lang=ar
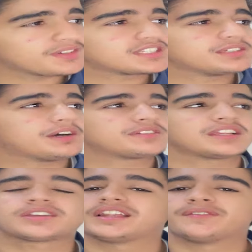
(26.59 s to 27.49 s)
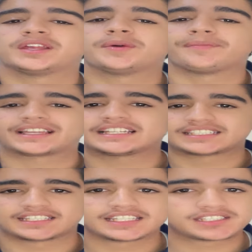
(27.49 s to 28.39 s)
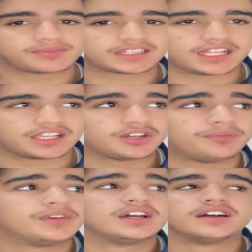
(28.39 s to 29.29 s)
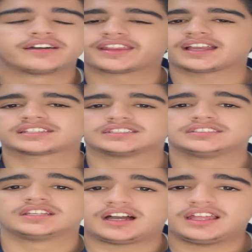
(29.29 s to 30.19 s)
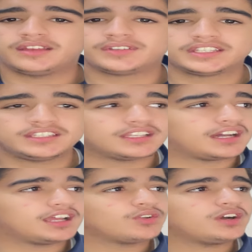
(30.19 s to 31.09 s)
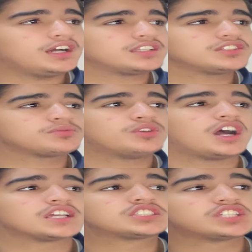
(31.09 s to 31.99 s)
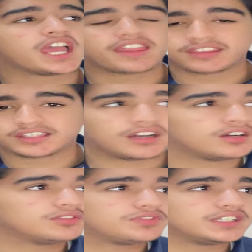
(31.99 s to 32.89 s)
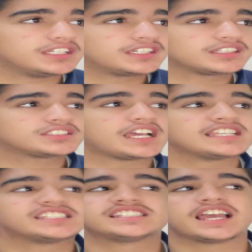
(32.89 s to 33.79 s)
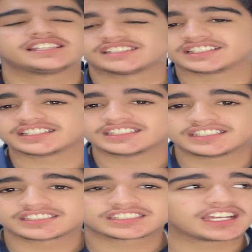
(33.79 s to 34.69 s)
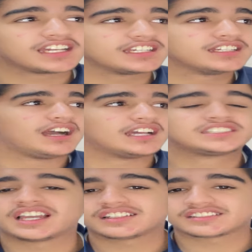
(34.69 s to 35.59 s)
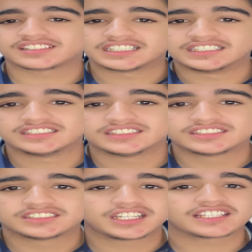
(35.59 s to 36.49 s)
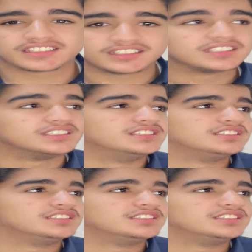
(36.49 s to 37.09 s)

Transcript: فارس تمام جايكم الحب اليوم مقطع ايش مقطع اليوم رياكشن على مين؟ على واحد اسمه الشاذي او في الانجلش الشاذلي الش... الشاذلي شاذلي